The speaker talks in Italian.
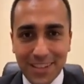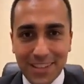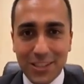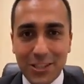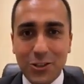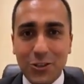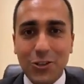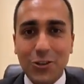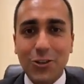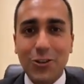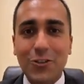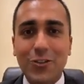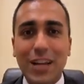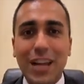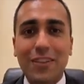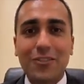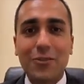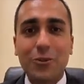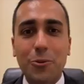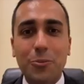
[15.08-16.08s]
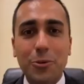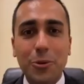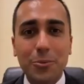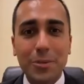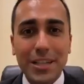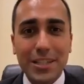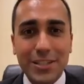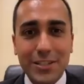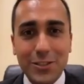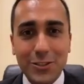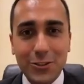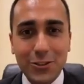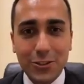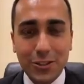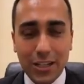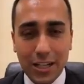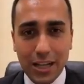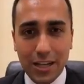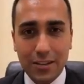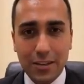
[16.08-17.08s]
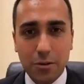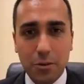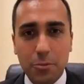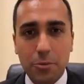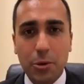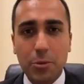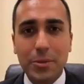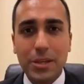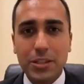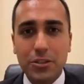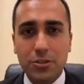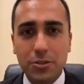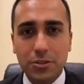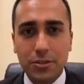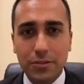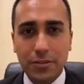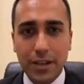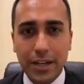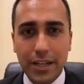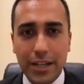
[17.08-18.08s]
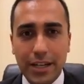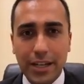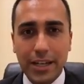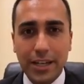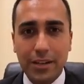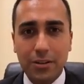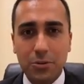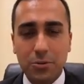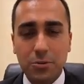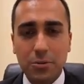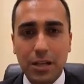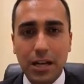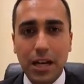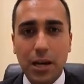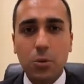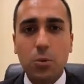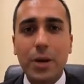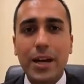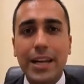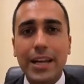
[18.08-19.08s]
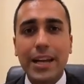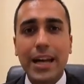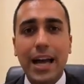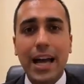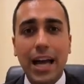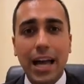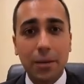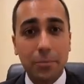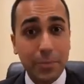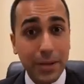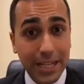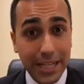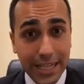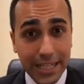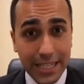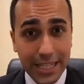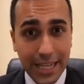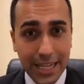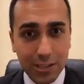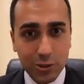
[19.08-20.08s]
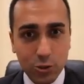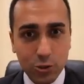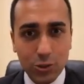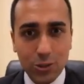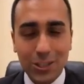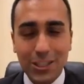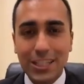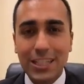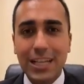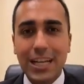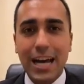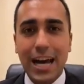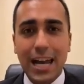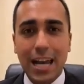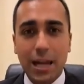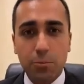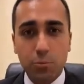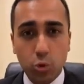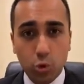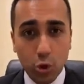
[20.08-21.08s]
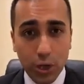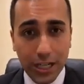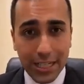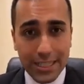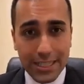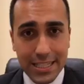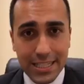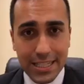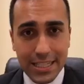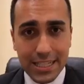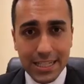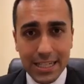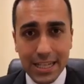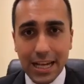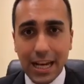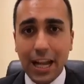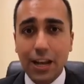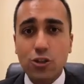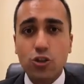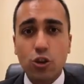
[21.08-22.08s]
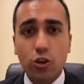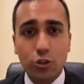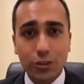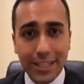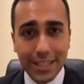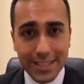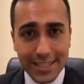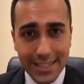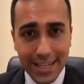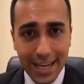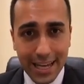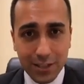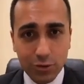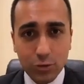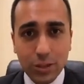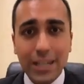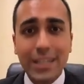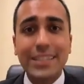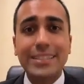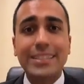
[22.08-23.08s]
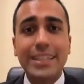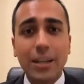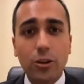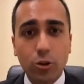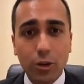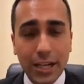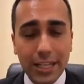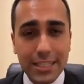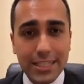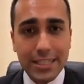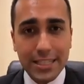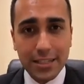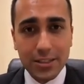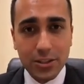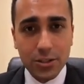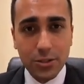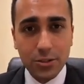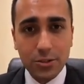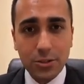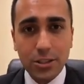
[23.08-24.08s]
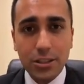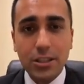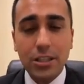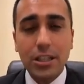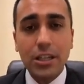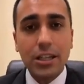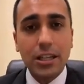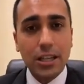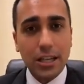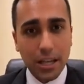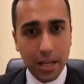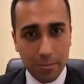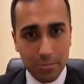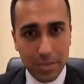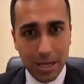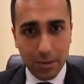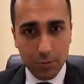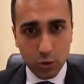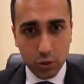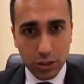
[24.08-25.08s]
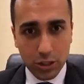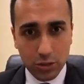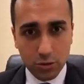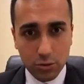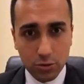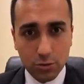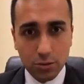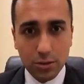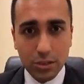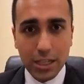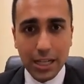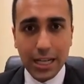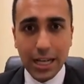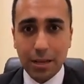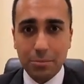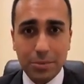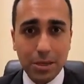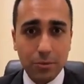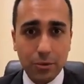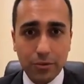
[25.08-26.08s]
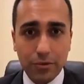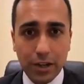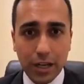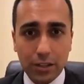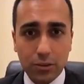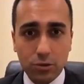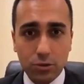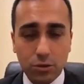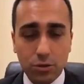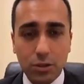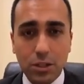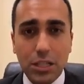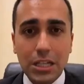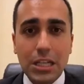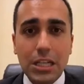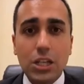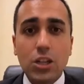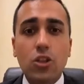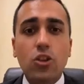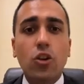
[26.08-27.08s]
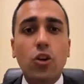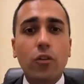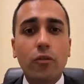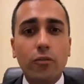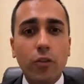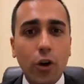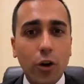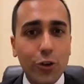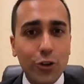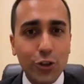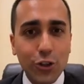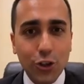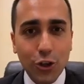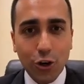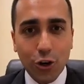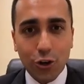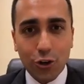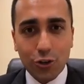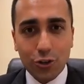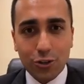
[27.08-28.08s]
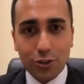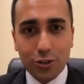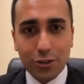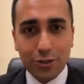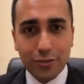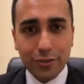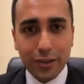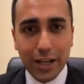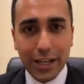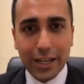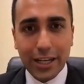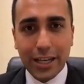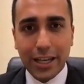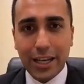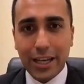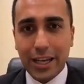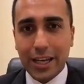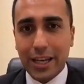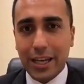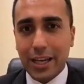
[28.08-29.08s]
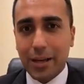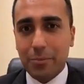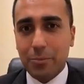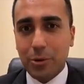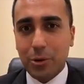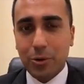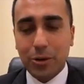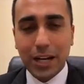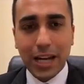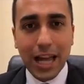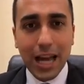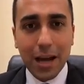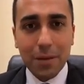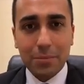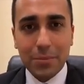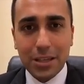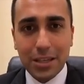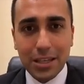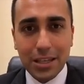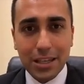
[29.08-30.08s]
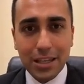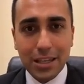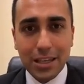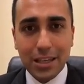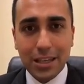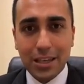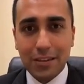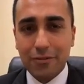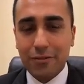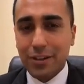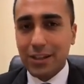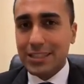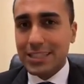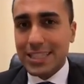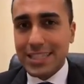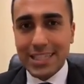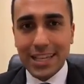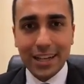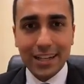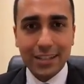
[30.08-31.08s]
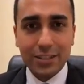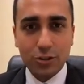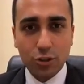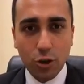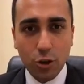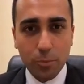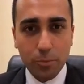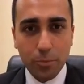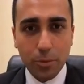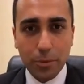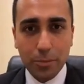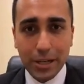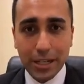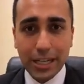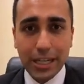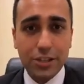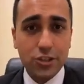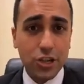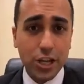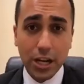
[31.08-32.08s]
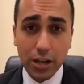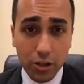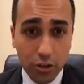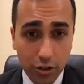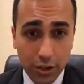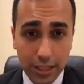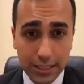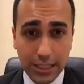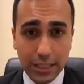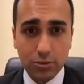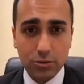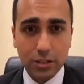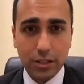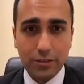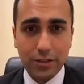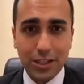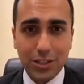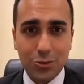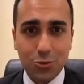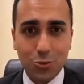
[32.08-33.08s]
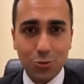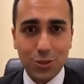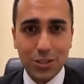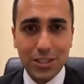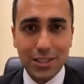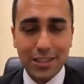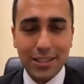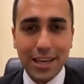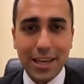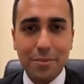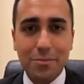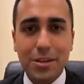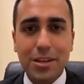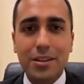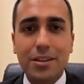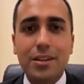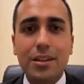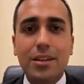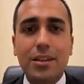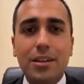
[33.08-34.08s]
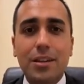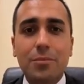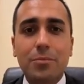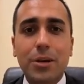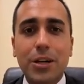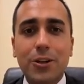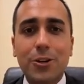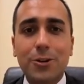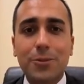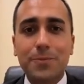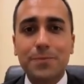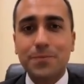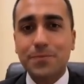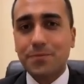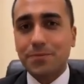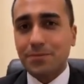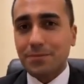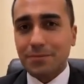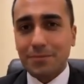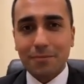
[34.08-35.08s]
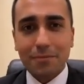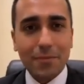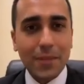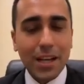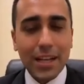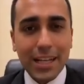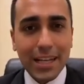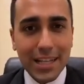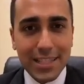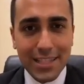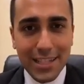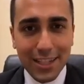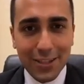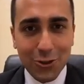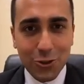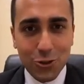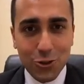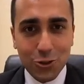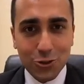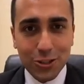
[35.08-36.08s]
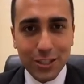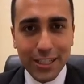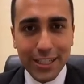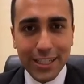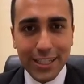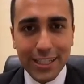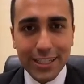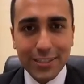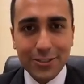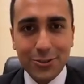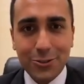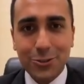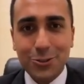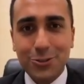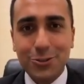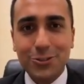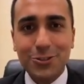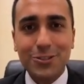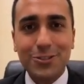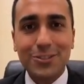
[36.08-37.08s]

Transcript: Io ve l'avevo promesso, avevamo promesso di fare una guerra al precariato, alla burocrazia, al gioco d'azzardo e alle delocalizzazioni. L'abbiamo detto e l'abbiamo fatto. Non voglio fare proclami, enfatizzare troppo perché c'è ancora tanto da fare su questi temi. Però grazie al nostro decreto